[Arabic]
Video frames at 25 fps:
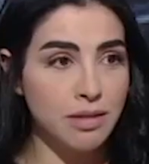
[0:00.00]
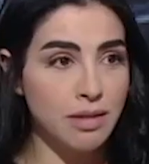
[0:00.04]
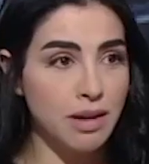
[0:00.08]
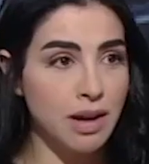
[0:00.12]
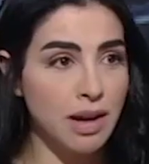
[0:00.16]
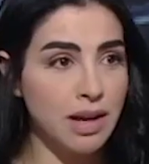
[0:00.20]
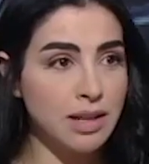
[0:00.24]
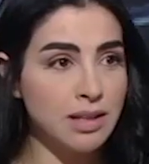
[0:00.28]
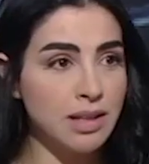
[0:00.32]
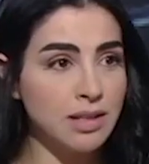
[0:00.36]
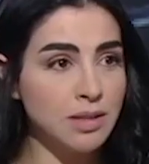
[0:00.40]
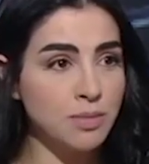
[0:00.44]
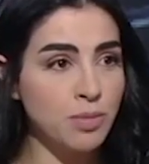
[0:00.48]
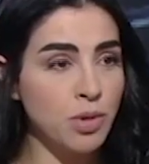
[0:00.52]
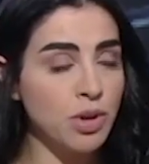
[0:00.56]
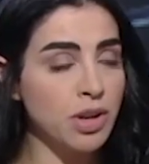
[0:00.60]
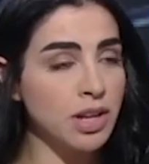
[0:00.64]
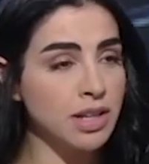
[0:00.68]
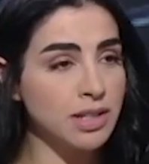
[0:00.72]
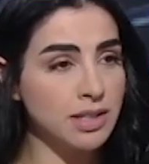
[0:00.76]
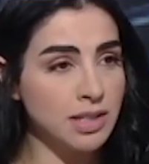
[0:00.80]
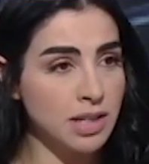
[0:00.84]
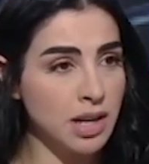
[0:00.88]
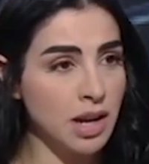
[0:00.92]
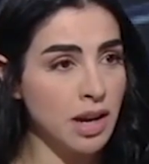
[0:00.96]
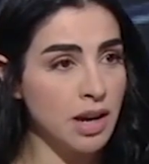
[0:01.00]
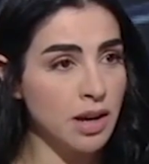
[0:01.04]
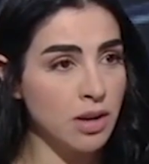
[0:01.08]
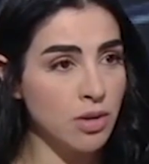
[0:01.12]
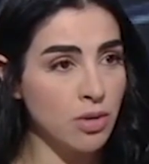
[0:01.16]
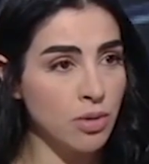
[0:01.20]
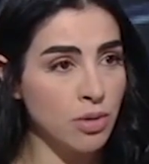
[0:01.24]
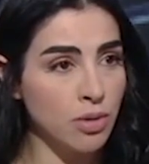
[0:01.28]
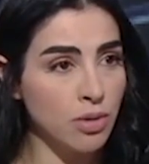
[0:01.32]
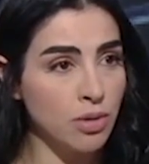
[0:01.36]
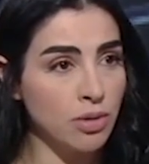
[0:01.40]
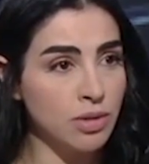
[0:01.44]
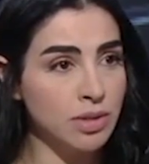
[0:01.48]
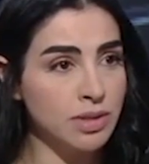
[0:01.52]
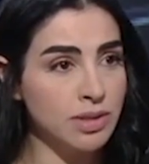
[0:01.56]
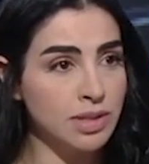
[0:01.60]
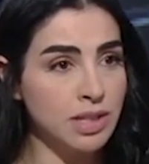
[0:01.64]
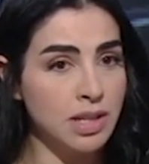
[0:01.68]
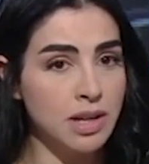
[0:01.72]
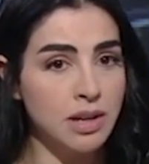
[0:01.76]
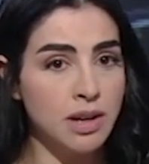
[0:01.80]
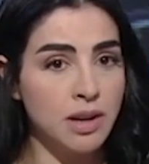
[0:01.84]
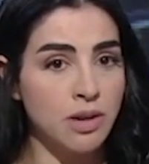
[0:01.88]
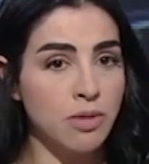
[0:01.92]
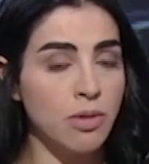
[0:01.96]
هذا سبور كثير حلو
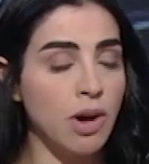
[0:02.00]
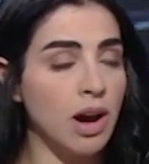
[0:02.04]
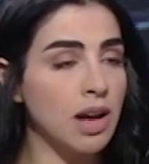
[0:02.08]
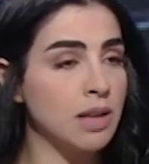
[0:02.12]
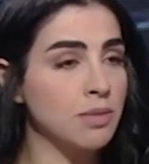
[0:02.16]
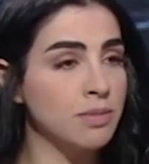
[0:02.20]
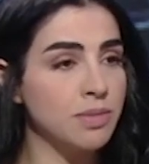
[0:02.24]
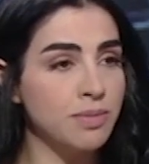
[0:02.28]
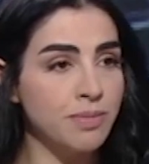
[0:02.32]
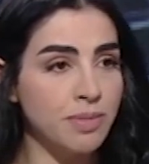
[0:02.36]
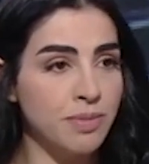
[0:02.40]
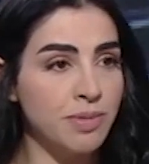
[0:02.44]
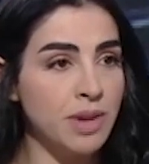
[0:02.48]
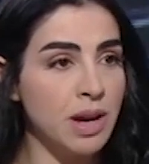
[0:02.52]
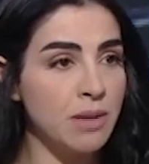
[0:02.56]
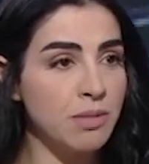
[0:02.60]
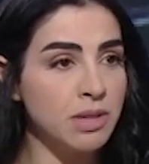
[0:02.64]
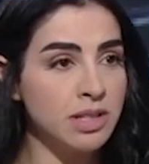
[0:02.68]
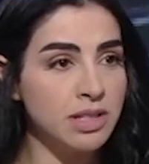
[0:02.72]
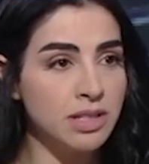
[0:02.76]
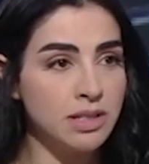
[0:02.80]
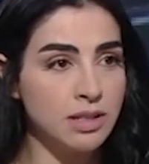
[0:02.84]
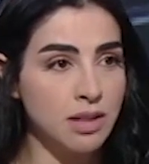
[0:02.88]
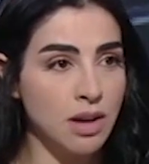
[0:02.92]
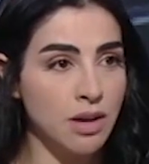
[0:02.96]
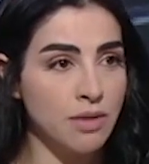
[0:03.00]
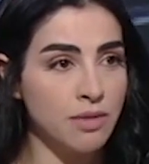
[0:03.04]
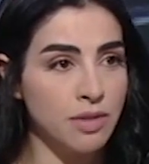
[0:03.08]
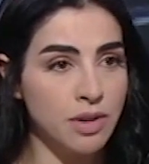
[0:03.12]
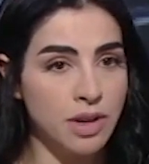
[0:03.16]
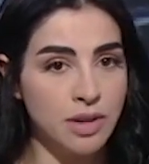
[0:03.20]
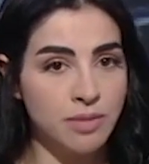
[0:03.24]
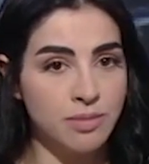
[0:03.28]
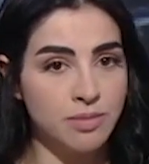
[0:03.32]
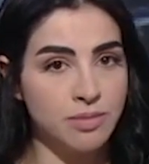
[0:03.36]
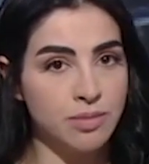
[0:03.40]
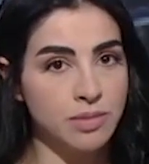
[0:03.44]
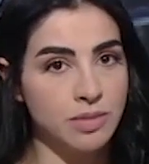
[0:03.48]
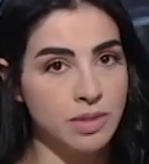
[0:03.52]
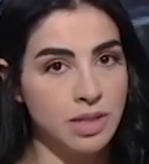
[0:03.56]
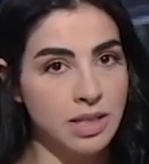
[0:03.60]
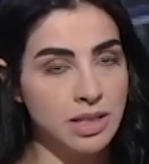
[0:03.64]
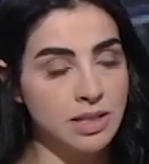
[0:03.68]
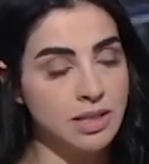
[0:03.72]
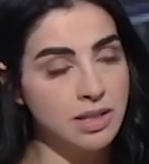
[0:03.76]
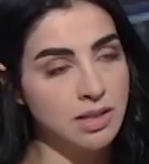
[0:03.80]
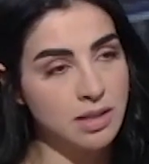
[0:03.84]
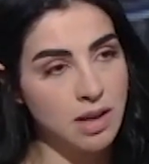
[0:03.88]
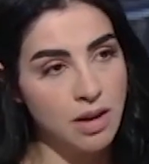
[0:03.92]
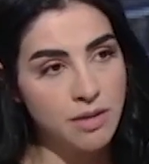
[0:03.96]
كثير الواحد بيعمل ديسكفر هي
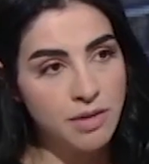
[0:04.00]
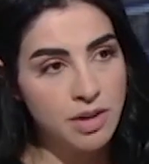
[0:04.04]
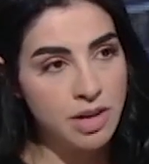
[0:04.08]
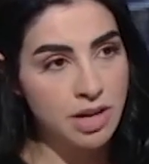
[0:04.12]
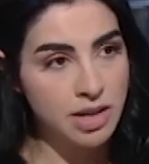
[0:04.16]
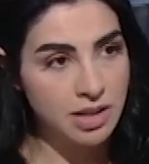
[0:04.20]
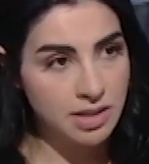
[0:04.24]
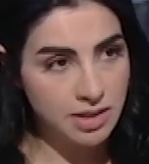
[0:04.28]
ديسكفر